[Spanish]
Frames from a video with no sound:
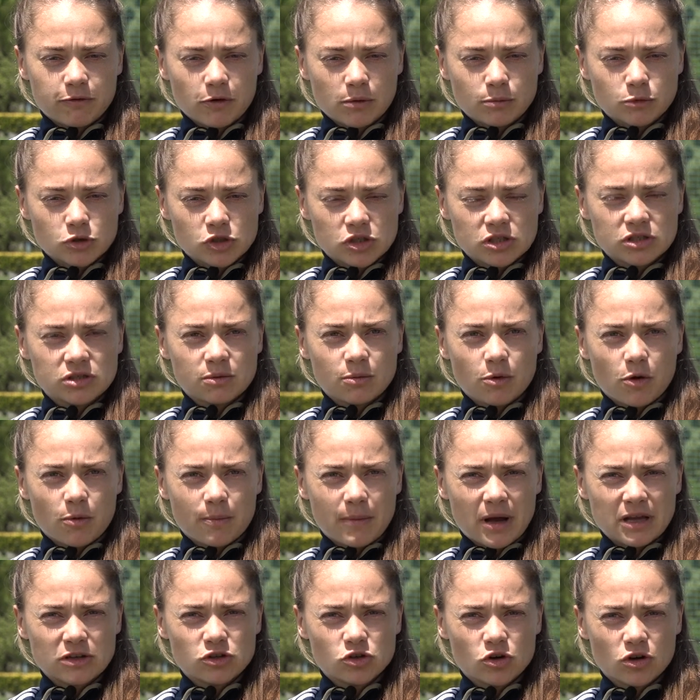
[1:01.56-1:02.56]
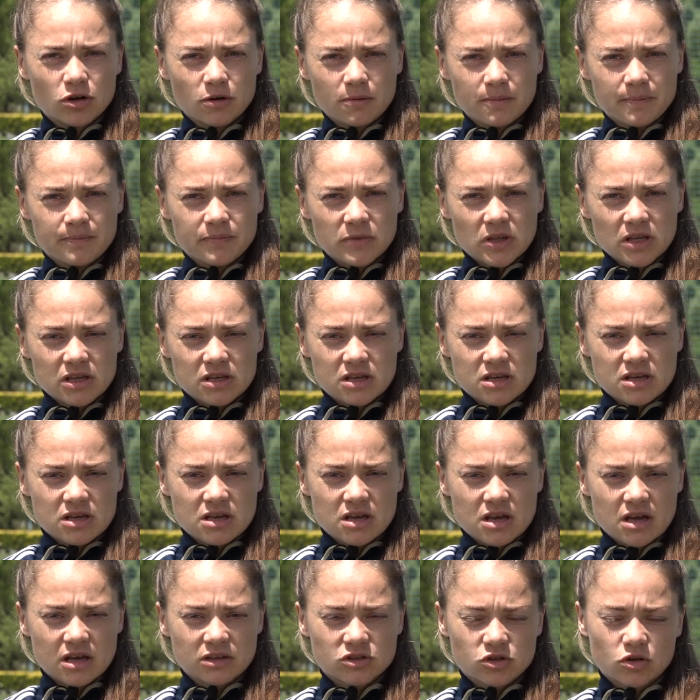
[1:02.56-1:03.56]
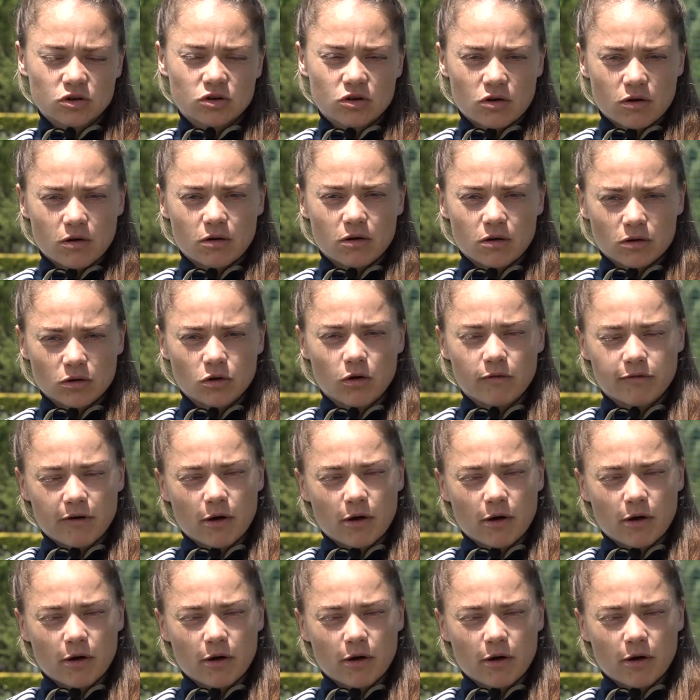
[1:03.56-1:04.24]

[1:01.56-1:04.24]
fue muchísimo mayor y eso no, nos